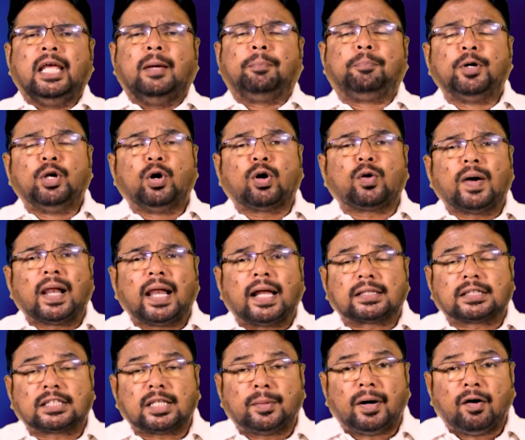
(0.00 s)
ఎప్పుడు ఒకవేళ
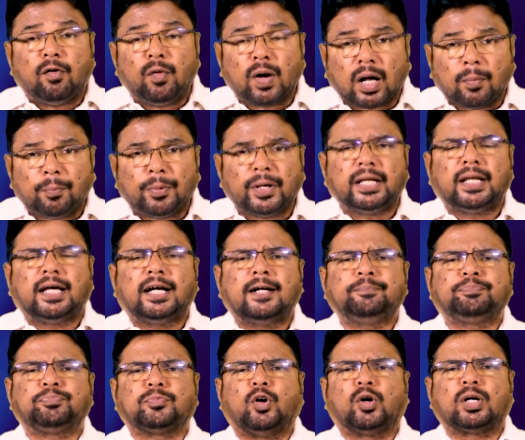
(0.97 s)
అర్థం అవ్వకపోయినా
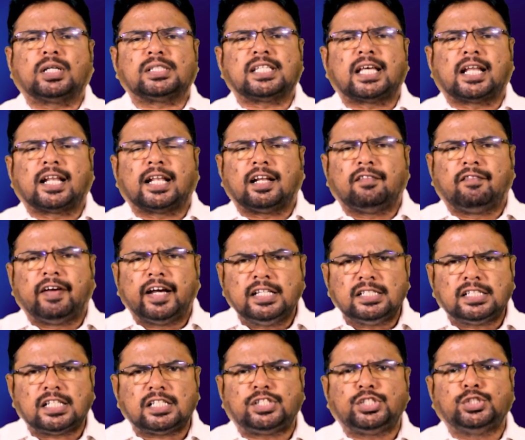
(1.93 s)
ఒకసారి
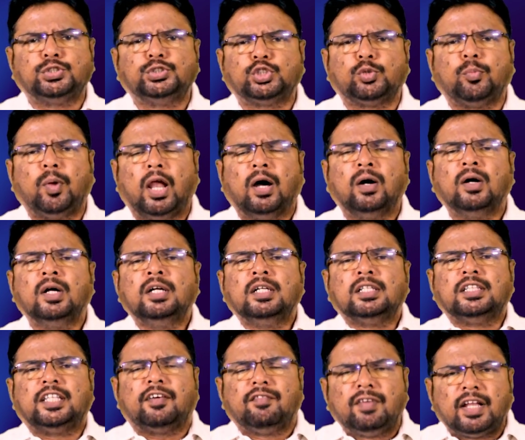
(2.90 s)
రివైండ్ చేసి యూట్యూబ్లో
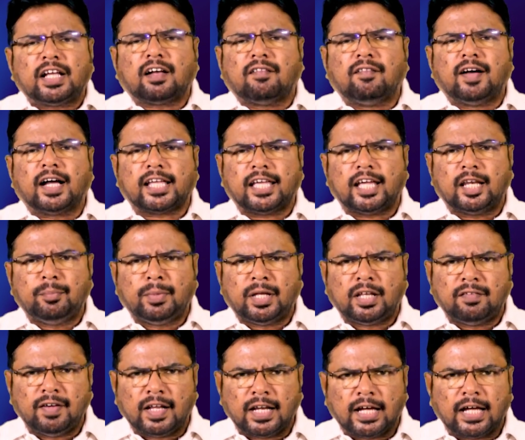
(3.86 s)
దేవుని యొక్క వాక్యాన్ని
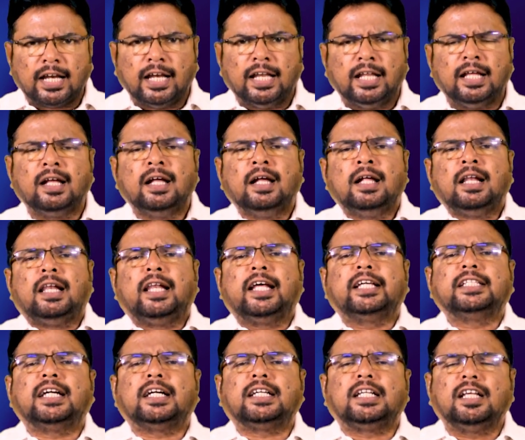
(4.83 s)
మీరు వినాలని
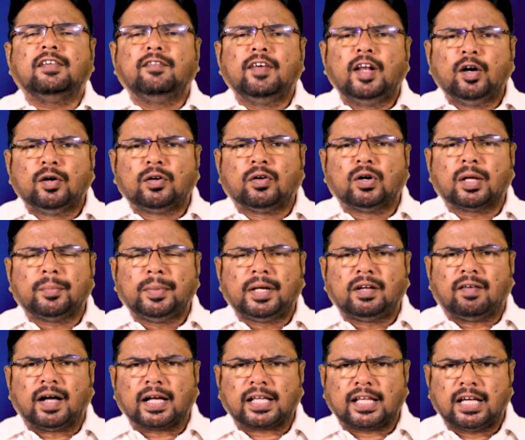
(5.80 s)
లేదా టీవీలో కూడా
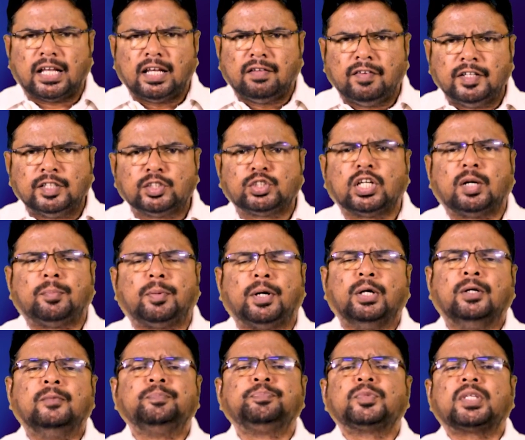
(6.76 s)
మీరు వాక్యాన్ని
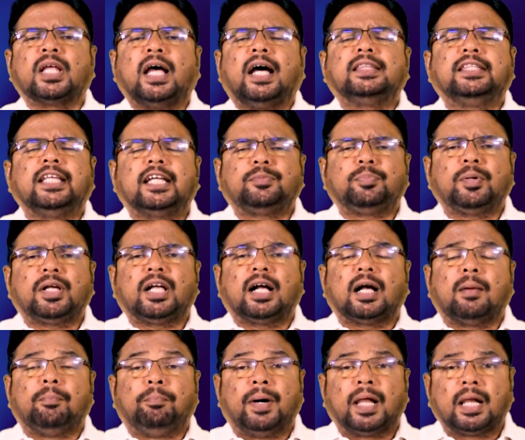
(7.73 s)
వింటున్నప్పుడు
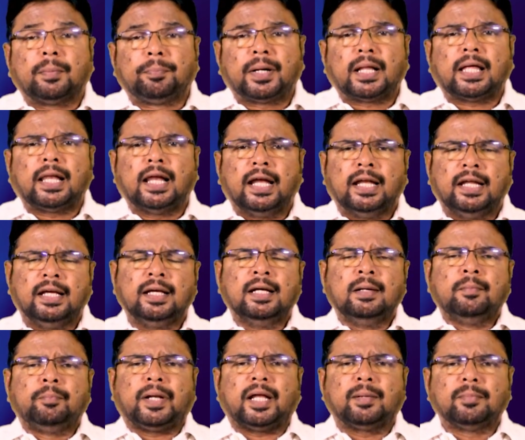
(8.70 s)
ఆధ్యాత్మికంగా బలపడాలని
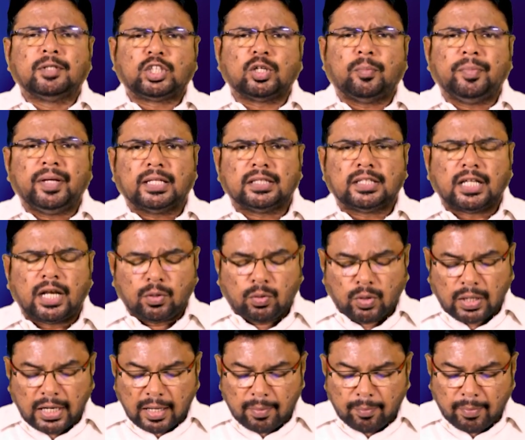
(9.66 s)
ప్రేమతో మీ అందరికీ
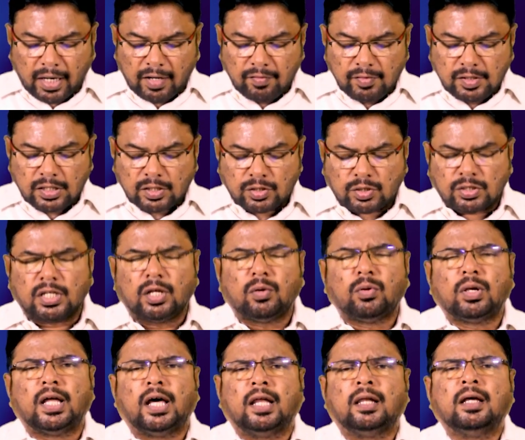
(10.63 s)
కూడా మనవి చేస్తూనే
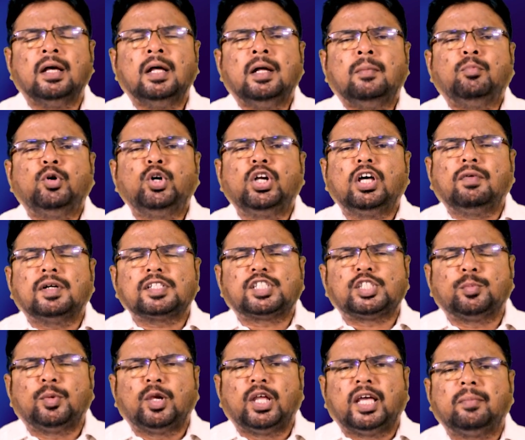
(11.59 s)
ఉన్నాను మూడవ
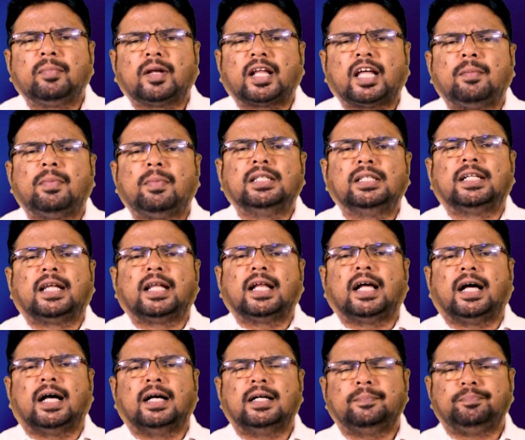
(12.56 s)
వచనంలో ఏం
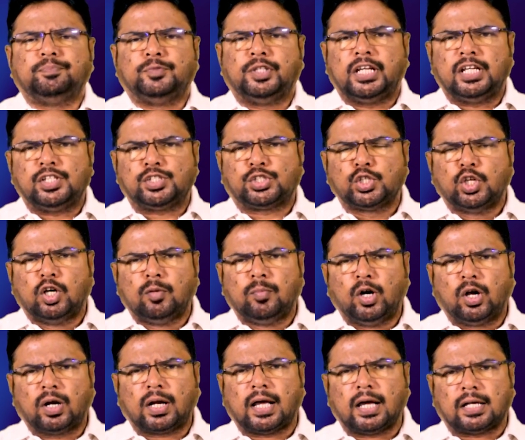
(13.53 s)
అనగా దెర్ ఈస్ నో
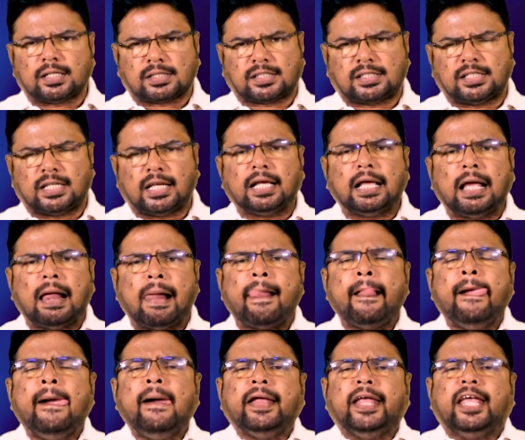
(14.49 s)
మోర్ కర్స్ అనగా
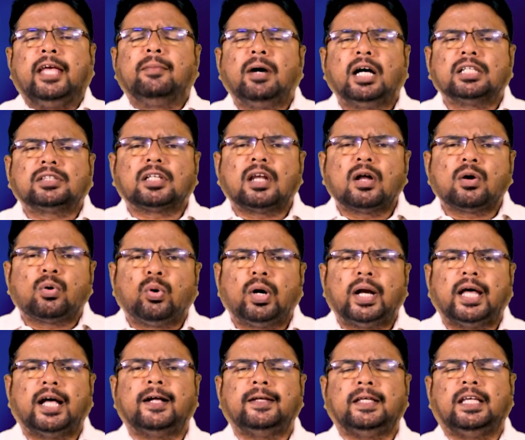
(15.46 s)
ఏమాత్రం
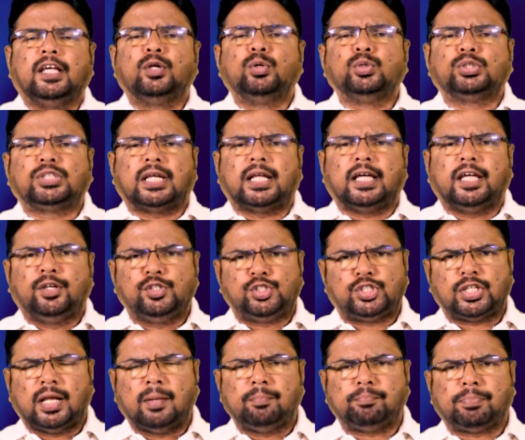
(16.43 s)
కూడా ఈ నూతన
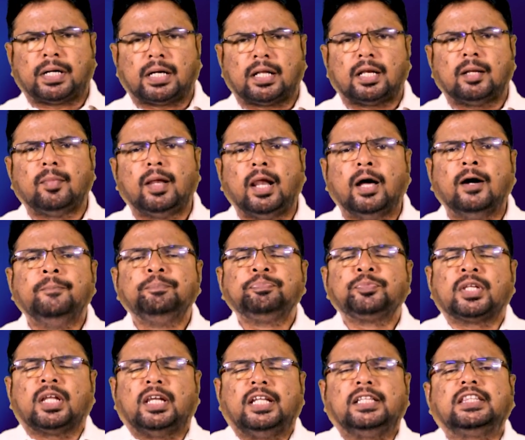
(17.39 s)
ఎరుషలేం పట్టణంలో
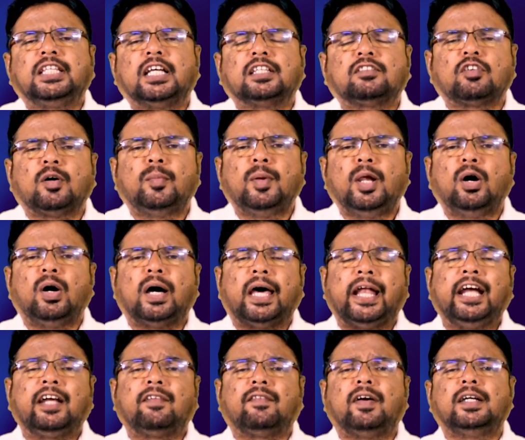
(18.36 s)
నిత్యత్వంలో
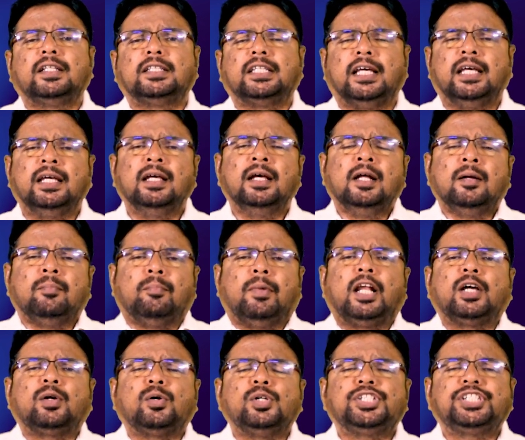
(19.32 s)
అనేటువంటిది
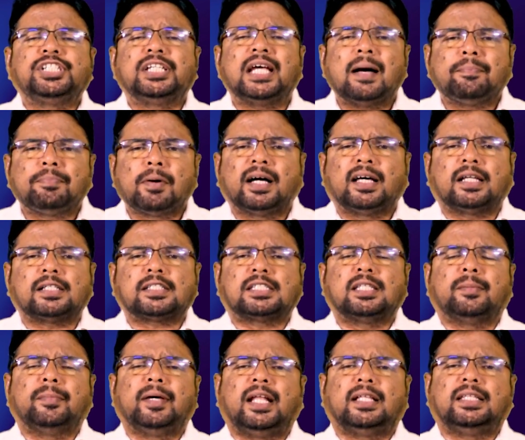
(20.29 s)
మనకు
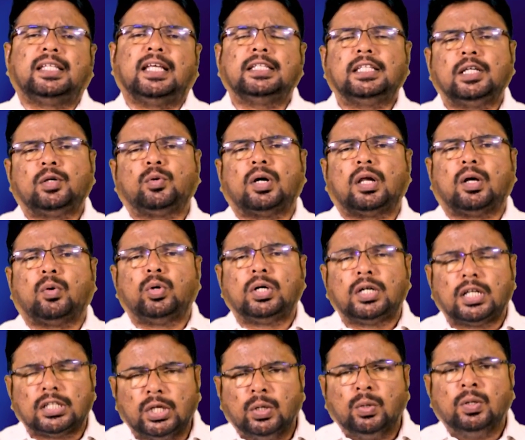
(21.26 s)
శాపగ్రస్తమైనది ఏది కూడా
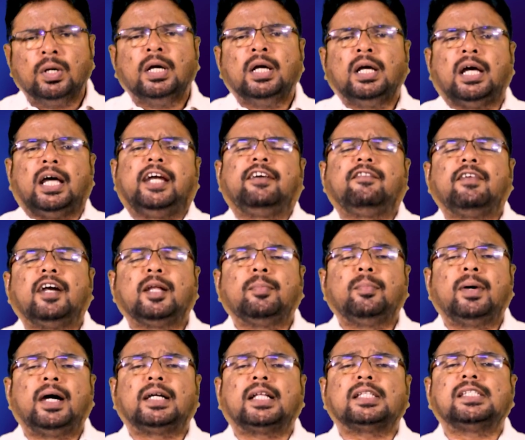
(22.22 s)
ఉండదు అనేటువంటి
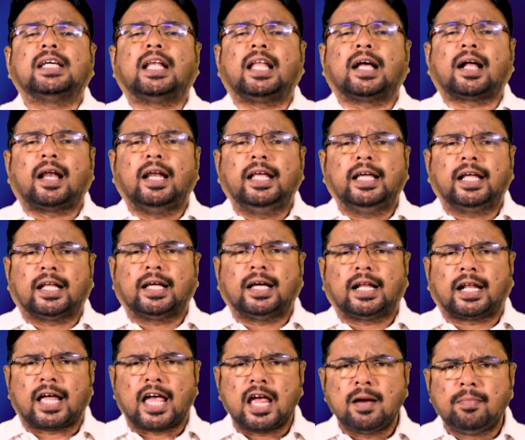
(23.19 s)
మాట చాలా క్లియర్గా
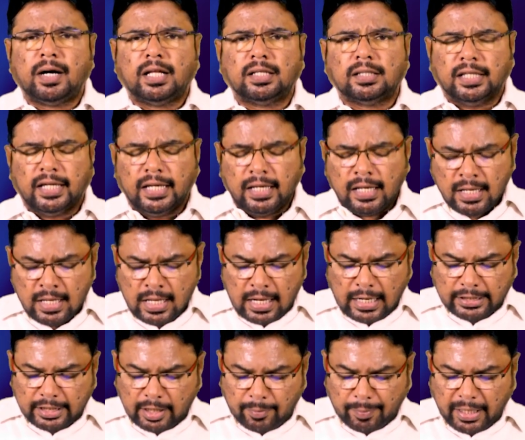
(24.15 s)
రాయబడింది
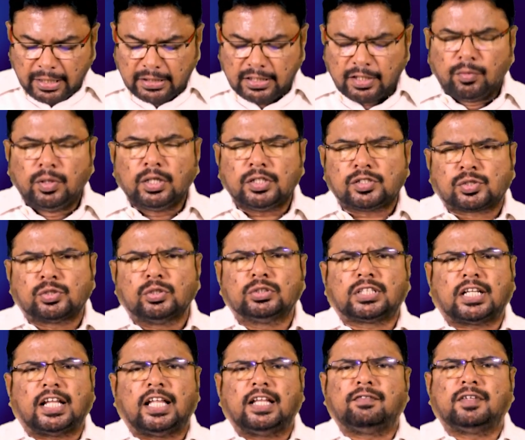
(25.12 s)
అందరి బట్టి దేవుడికి
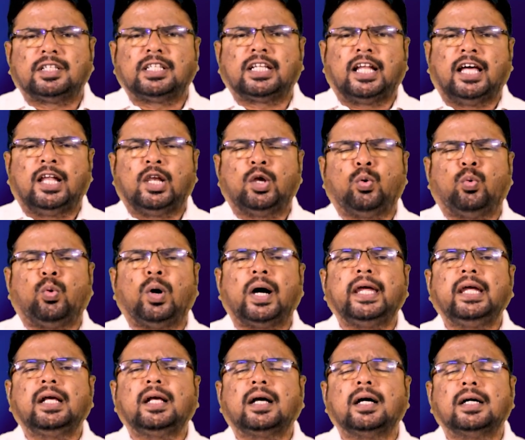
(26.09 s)
స్తోత్రాలు వందనాలు
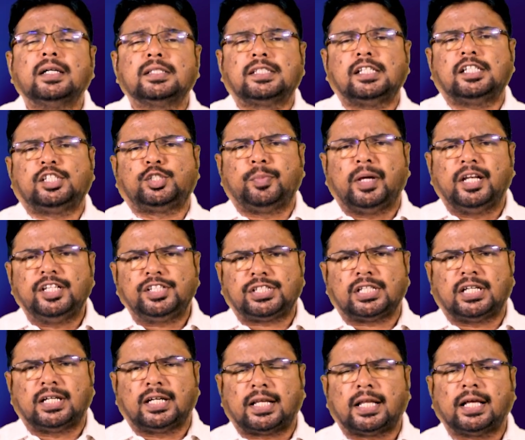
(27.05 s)
వై కర్స్ ఈస్
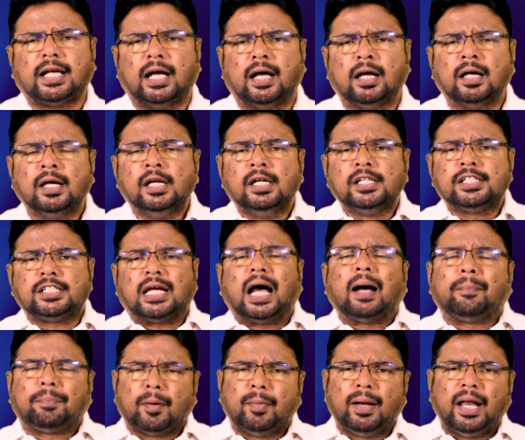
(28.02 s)
మెన్షన్ అనగా
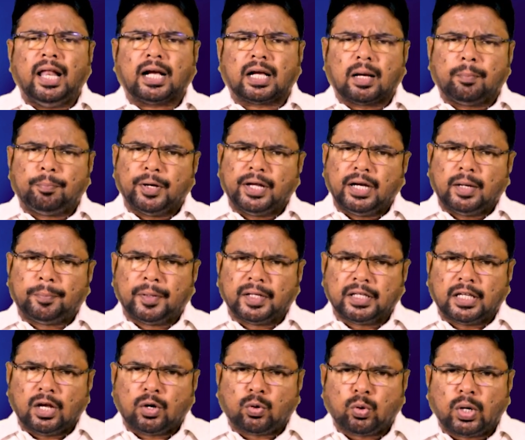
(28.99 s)
శాపం
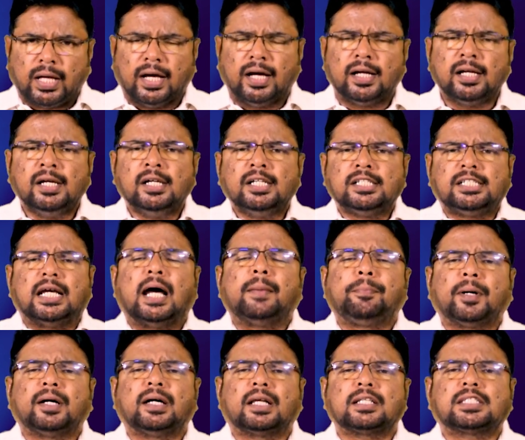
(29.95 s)
లేకపోయినప్పటికీ కూడా
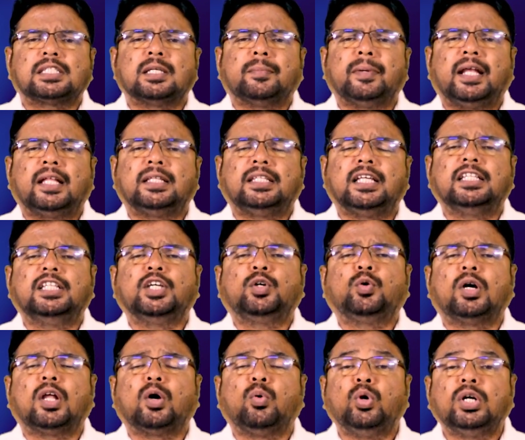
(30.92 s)
శాపగ్రస్తమైనది ఏది
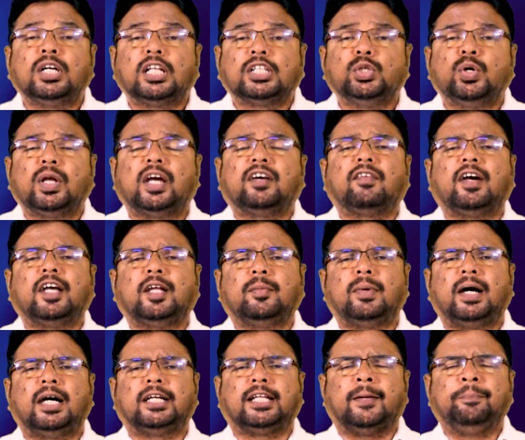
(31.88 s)
కూడా ఉండదు అనేటువంటి
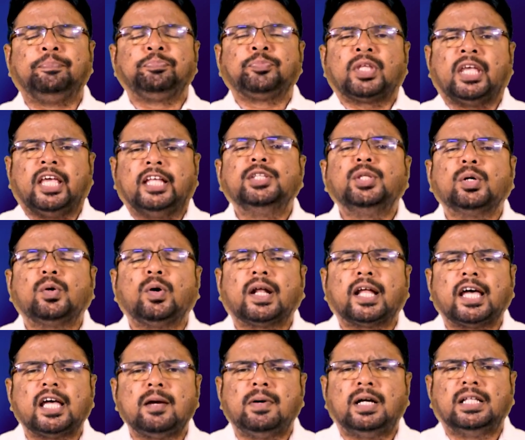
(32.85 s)
మాట ఎందుకు
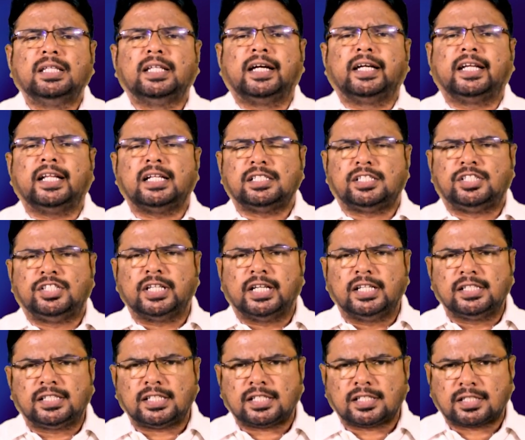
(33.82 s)
రాయబడిందంటే
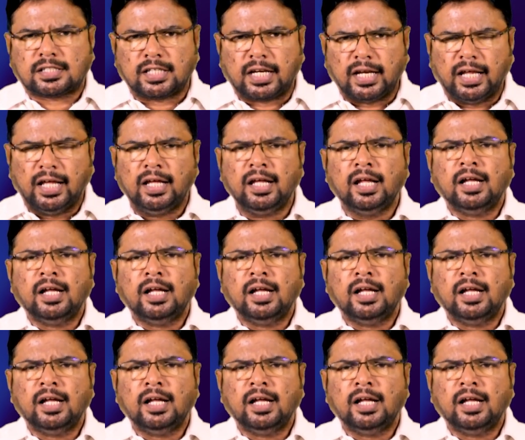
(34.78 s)
జెనిసిస్ త్రీ